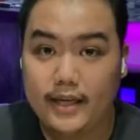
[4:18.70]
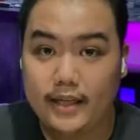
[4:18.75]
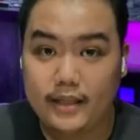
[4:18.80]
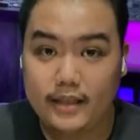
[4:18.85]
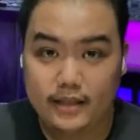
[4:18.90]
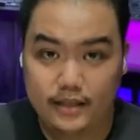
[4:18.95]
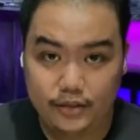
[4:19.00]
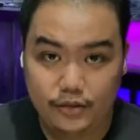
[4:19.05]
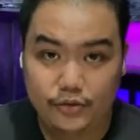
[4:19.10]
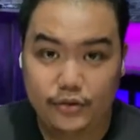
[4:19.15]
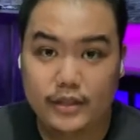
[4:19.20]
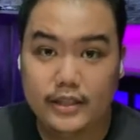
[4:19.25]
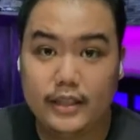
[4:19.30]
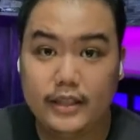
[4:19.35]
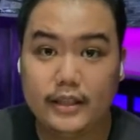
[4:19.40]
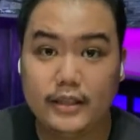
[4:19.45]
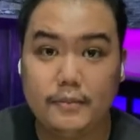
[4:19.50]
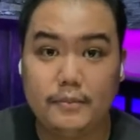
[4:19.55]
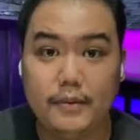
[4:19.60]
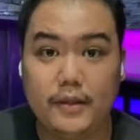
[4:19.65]
Using
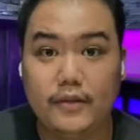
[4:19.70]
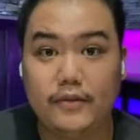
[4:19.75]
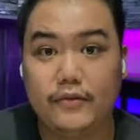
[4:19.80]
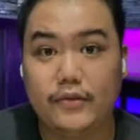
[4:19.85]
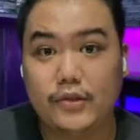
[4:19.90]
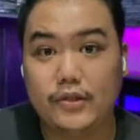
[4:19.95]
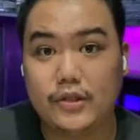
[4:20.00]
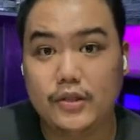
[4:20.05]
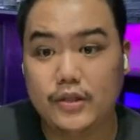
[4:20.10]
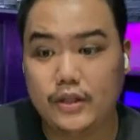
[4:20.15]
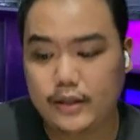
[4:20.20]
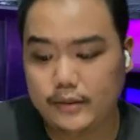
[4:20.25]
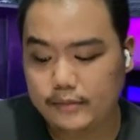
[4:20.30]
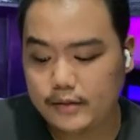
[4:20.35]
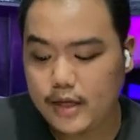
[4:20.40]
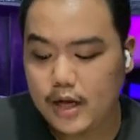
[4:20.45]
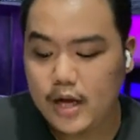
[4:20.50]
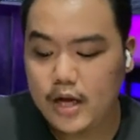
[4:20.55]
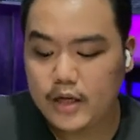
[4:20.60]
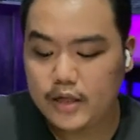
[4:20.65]
the previous terms.
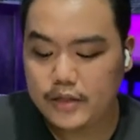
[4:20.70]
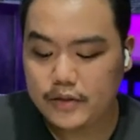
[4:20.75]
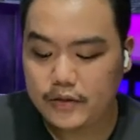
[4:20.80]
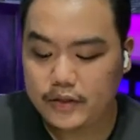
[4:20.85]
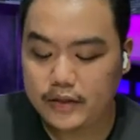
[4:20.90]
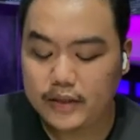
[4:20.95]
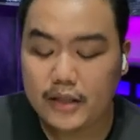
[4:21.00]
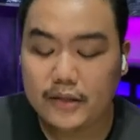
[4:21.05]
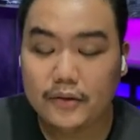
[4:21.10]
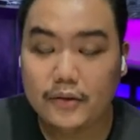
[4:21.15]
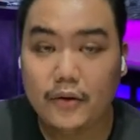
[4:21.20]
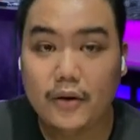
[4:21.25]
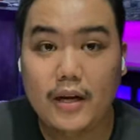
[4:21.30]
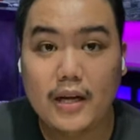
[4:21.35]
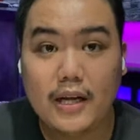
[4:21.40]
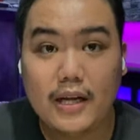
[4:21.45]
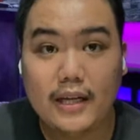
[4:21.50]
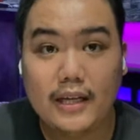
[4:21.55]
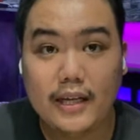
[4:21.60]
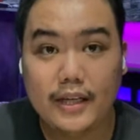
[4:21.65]
So, ang tanong
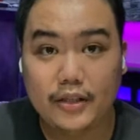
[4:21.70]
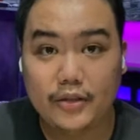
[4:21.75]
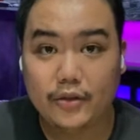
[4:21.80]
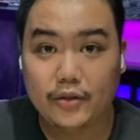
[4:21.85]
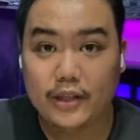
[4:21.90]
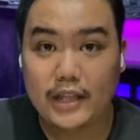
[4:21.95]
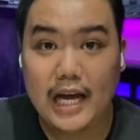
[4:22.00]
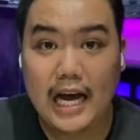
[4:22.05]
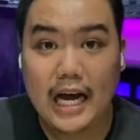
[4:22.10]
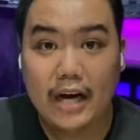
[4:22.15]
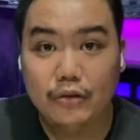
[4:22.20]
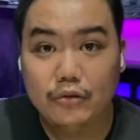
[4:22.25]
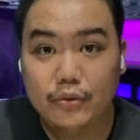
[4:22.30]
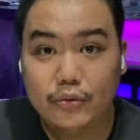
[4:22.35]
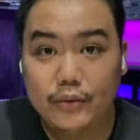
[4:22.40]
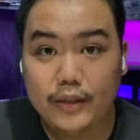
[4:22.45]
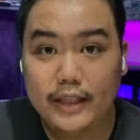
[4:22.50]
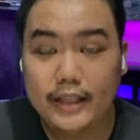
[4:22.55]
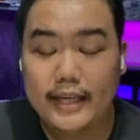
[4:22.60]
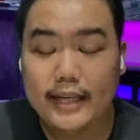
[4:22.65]
ngayon, how do we
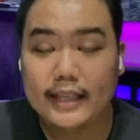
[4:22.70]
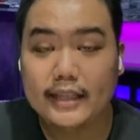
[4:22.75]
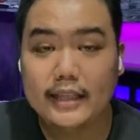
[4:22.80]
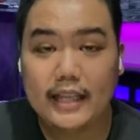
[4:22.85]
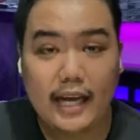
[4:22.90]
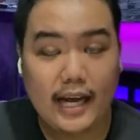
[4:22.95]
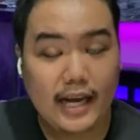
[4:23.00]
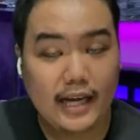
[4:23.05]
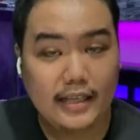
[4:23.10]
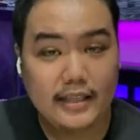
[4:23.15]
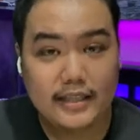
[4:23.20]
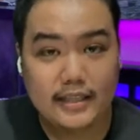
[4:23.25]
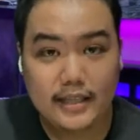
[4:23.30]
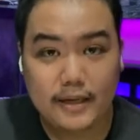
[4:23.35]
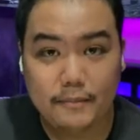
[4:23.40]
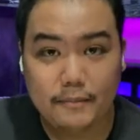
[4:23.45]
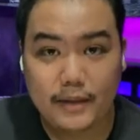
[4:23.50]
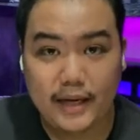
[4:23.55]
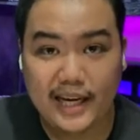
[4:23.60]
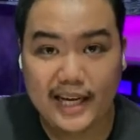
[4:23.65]
get a
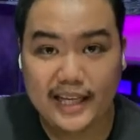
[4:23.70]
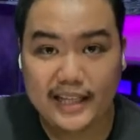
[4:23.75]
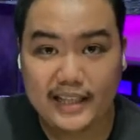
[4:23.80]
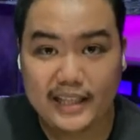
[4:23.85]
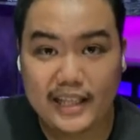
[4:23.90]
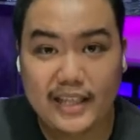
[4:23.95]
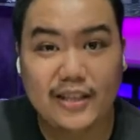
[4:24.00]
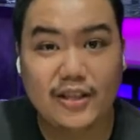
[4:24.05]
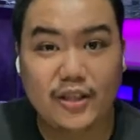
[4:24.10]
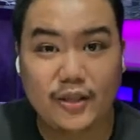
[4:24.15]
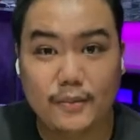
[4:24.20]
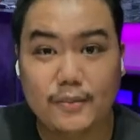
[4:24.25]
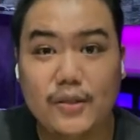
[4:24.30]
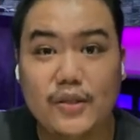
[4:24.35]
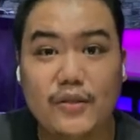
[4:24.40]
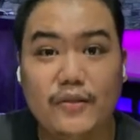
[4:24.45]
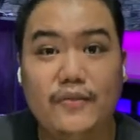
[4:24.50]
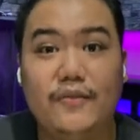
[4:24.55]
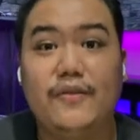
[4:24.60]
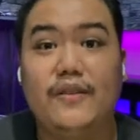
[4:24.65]
sub n in terms of
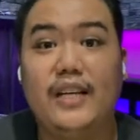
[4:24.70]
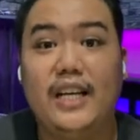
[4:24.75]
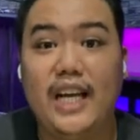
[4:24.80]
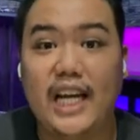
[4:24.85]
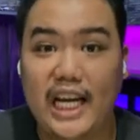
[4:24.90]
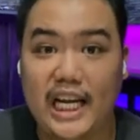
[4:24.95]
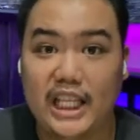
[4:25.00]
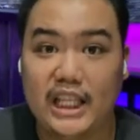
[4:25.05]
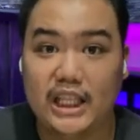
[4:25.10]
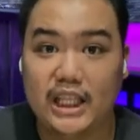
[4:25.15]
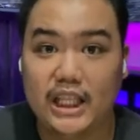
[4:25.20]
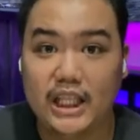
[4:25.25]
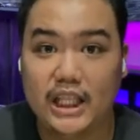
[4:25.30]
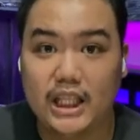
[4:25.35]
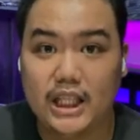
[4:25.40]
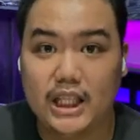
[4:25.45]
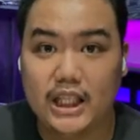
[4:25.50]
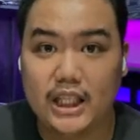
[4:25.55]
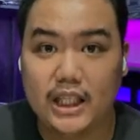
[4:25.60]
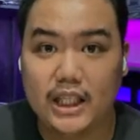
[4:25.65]
n?
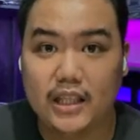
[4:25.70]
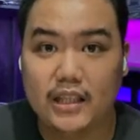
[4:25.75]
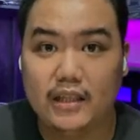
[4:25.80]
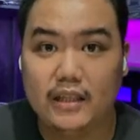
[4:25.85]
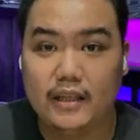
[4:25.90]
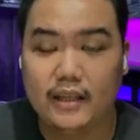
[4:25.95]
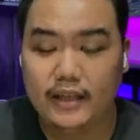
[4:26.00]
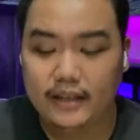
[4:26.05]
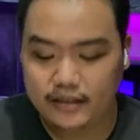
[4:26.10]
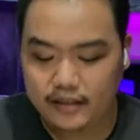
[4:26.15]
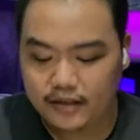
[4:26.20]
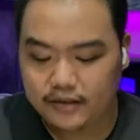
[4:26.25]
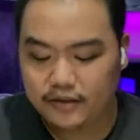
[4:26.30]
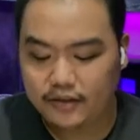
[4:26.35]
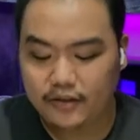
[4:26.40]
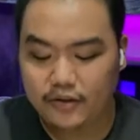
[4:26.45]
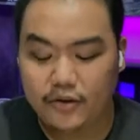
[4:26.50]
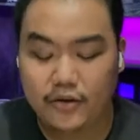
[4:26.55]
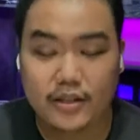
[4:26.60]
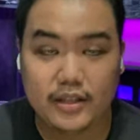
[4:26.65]
And other
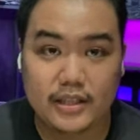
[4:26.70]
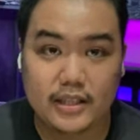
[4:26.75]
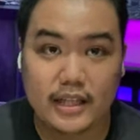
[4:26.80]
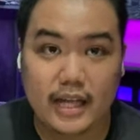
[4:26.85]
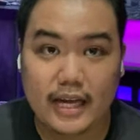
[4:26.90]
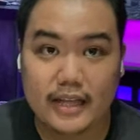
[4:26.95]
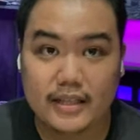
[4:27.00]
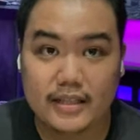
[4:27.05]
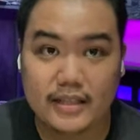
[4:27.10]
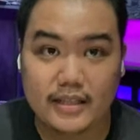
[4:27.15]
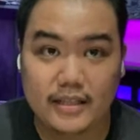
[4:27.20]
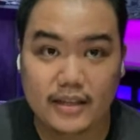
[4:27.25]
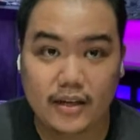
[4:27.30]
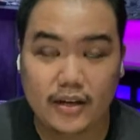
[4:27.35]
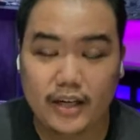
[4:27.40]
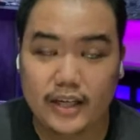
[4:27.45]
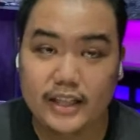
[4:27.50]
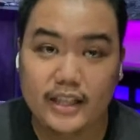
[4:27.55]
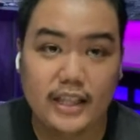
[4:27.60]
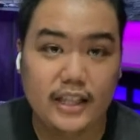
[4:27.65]
constants.
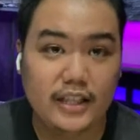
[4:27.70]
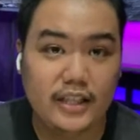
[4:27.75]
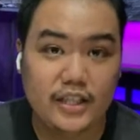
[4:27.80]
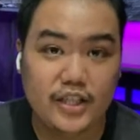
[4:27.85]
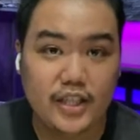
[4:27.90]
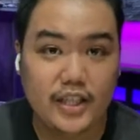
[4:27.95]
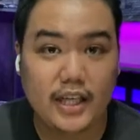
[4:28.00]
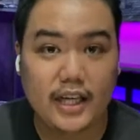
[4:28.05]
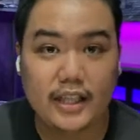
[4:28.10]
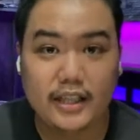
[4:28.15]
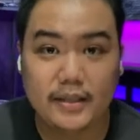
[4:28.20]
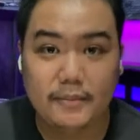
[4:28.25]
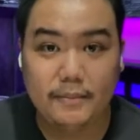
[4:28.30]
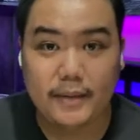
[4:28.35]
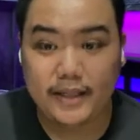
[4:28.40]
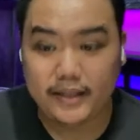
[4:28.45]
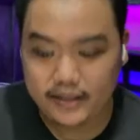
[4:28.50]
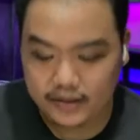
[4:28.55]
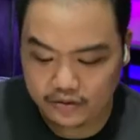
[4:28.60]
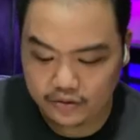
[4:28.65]
Okay, nang hindi siya
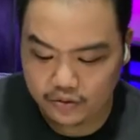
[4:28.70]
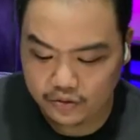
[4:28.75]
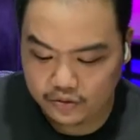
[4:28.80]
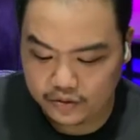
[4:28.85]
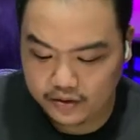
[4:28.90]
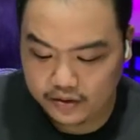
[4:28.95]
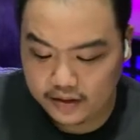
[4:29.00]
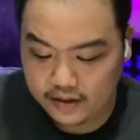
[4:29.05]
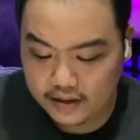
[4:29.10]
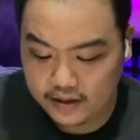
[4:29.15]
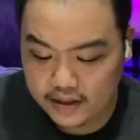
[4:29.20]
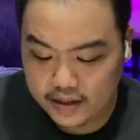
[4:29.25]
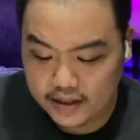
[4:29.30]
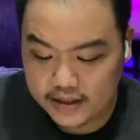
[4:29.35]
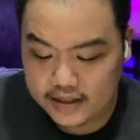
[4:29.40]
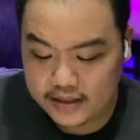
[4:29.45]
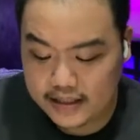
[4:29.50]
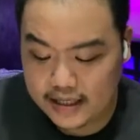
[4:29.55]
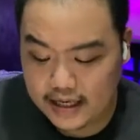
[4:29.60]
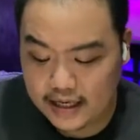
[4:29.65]
nakadepende doon
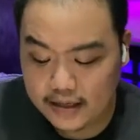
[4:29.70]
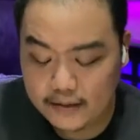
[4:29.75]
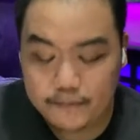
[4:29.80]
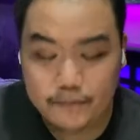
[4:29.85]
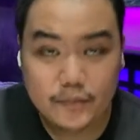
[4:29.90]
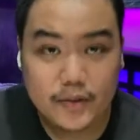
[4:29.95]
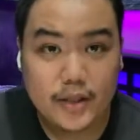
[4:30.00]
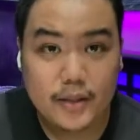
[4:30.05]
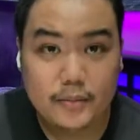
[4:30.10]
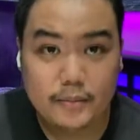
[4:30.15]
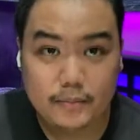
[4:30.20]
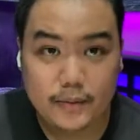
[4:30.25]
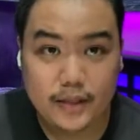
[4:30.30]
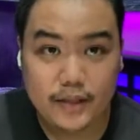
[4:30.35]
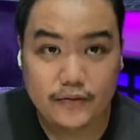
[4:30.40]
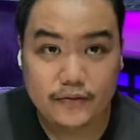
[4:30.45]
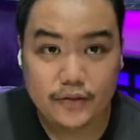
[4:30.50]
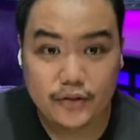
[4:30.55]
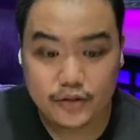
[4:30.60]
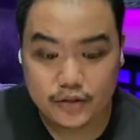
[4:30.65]
sa
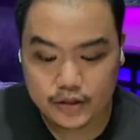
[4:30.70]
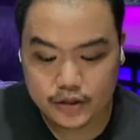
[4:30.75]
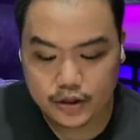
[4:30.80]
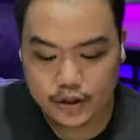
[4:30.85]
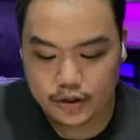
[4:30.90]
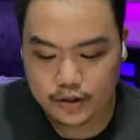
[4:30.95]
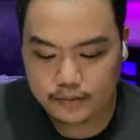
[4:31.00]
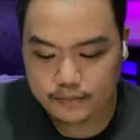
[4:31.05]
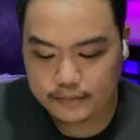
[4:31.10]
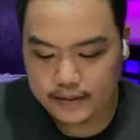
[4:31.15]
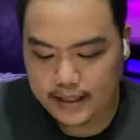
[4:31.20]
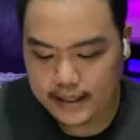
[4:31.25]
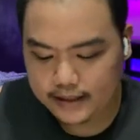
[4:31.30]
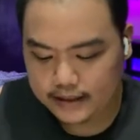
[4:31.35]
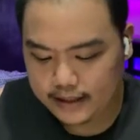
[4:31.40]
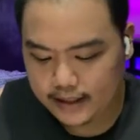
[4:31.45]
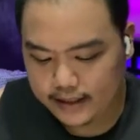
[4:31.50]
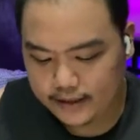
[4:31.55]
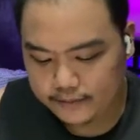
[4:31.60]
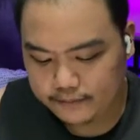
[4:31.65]
previous term
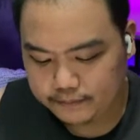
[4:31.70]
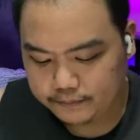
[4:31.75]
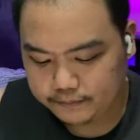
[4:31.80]
natin.